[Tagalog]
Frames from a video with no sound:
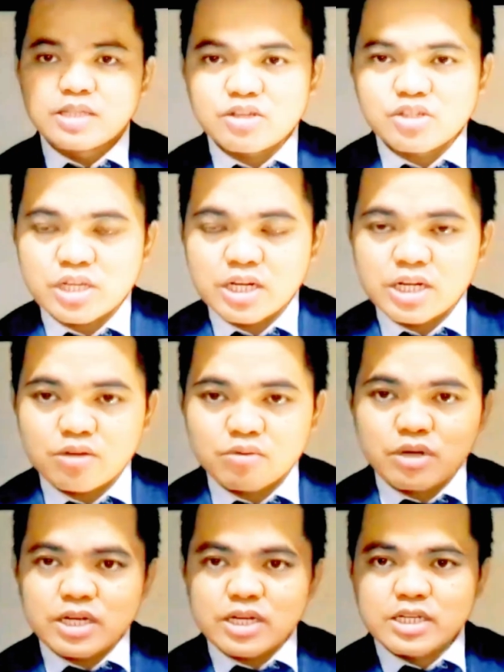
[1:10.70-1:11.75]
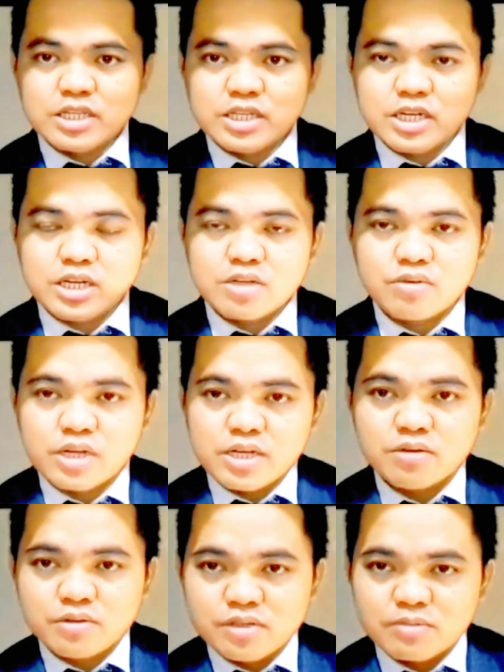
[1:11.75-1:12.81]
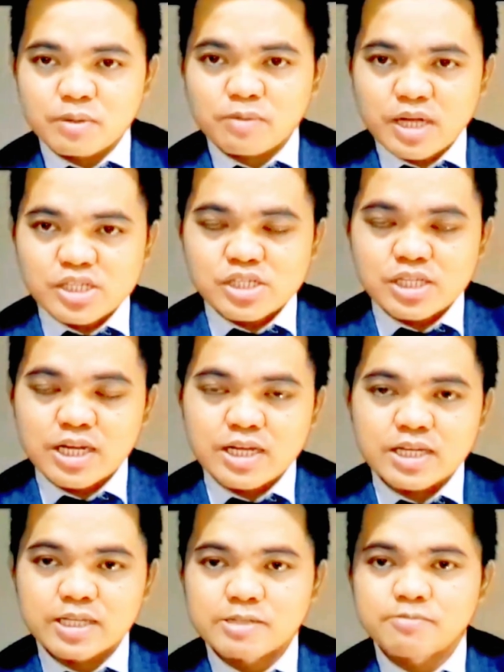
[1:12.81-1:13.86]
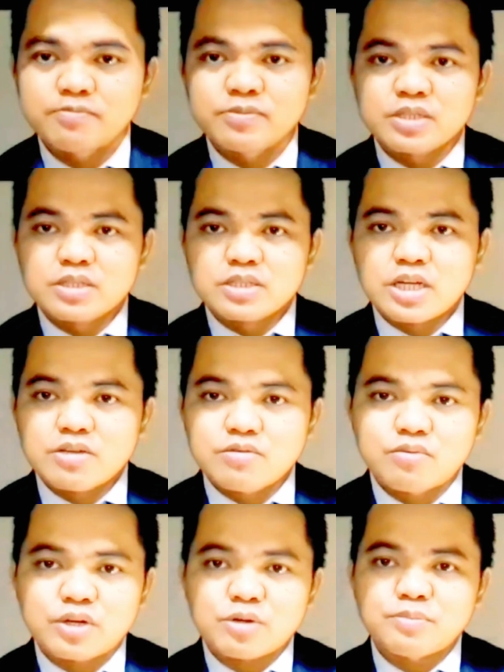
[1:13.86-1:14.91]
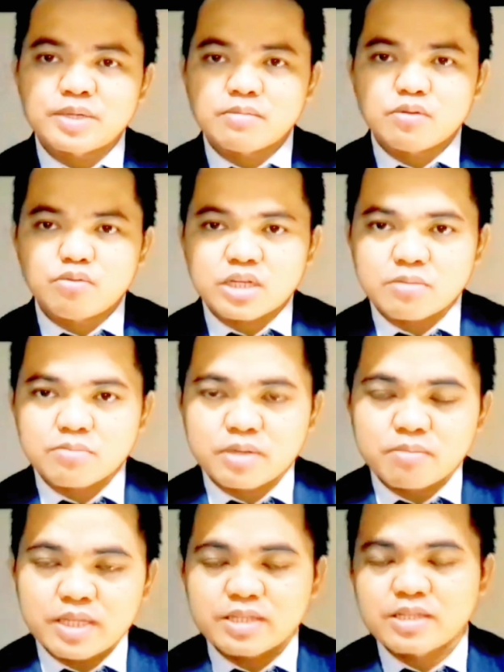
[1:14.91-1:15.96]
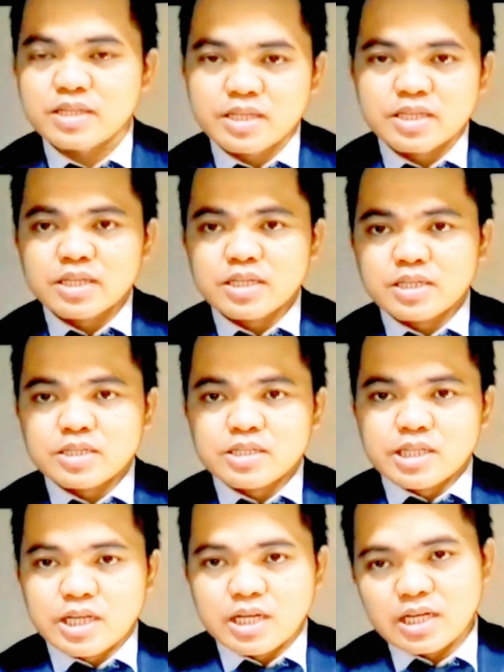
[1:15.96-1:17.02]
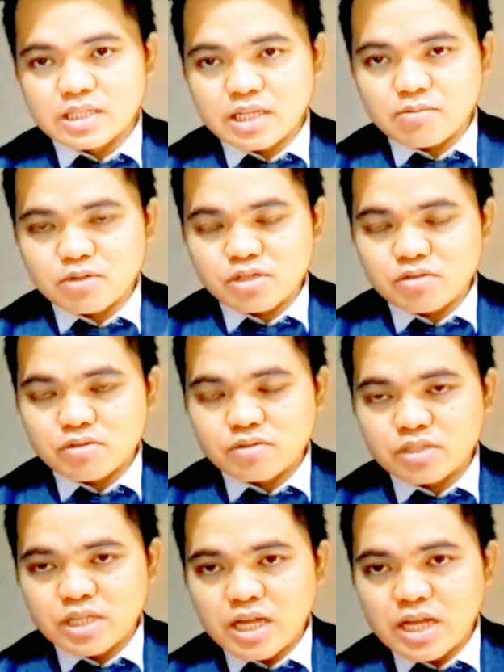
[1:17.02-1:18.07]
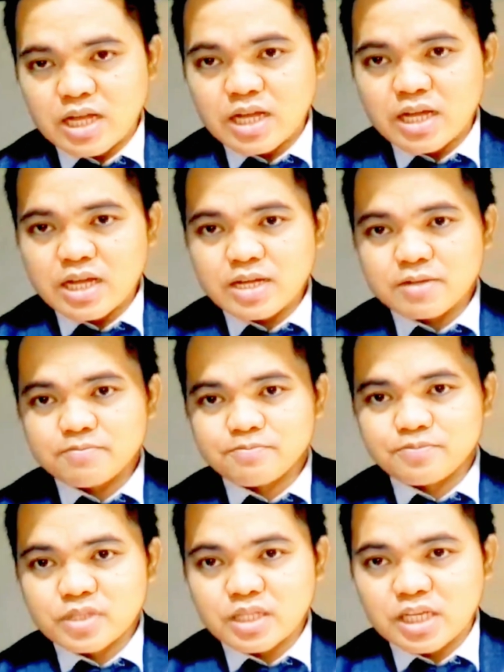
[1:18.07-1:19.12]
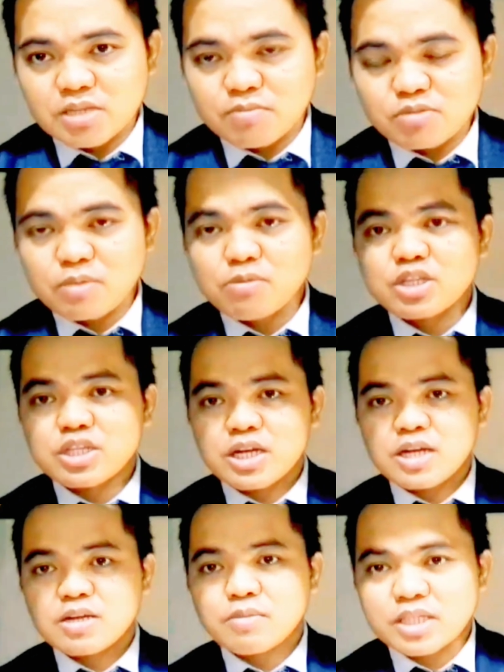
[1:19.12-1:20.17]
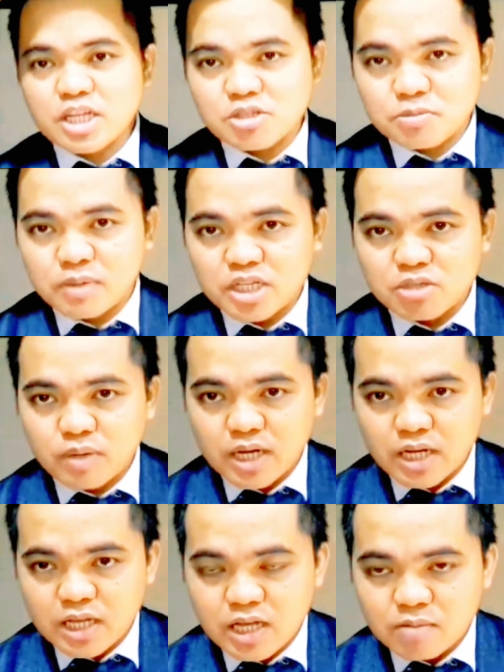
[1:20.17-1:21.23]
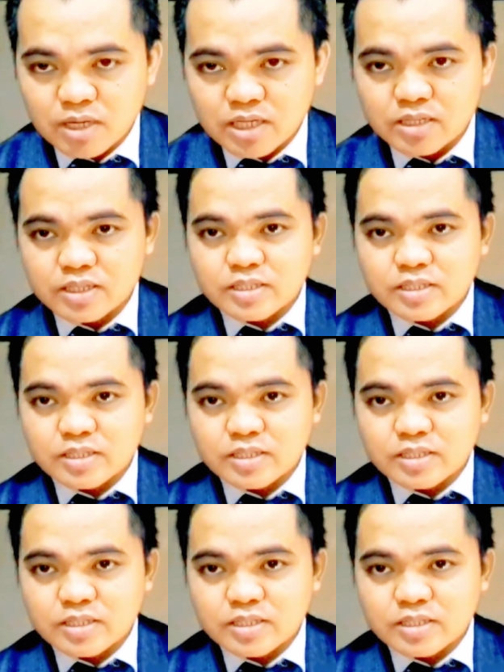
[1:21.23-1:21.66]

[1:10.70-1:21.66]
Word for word: Tapos i-renew nila, i-renew nila yun. Ipaprocess nila. Tsaka yung work, working permit. Uh, tapos yung sa... Kasi mas mabilis talagang mag-transfer pag ispara ang ikama eh.